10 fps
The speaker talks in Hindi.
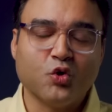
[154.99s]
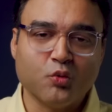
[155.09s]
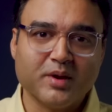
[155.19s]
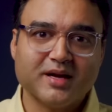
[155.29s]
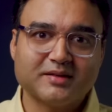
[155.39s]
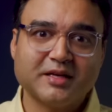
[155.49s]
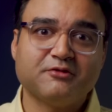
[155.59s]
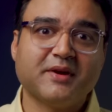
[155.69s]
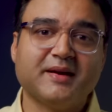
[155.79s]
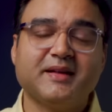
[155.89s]
ओमेगा थ्री
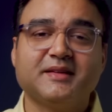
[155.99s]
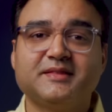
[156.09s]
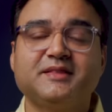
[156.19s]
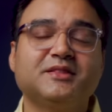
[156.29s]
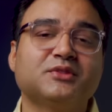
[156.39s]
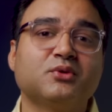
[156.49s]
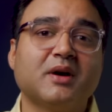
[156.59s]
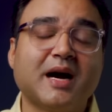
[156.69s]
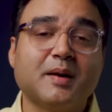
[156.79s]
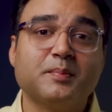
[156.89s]
फैटी एसिड जिसको
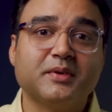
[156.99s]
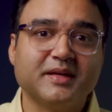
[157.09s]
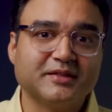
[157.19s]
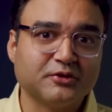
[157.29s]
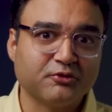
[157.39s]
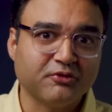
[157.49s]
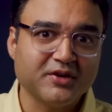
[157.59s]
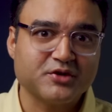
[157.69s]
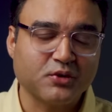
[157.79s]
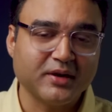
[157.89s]
आप इस
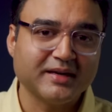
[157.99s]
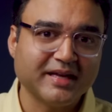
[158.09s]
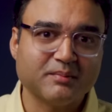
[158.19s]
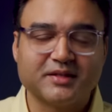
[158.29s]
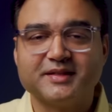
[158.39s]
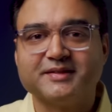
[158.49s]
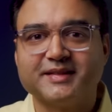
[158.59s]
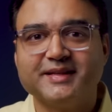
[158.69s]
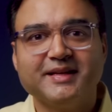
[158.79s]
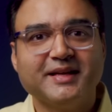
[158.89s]
फिश ऑयल की मदद
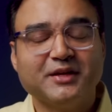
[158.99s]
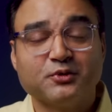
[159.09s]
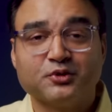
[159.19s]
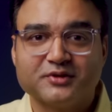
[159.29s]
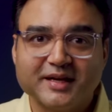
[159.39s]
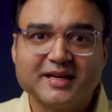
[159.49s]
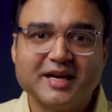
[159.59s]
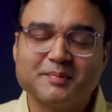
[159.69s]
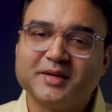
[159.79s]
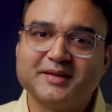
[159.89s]
से रोज़ाना
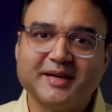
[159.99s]
अपनी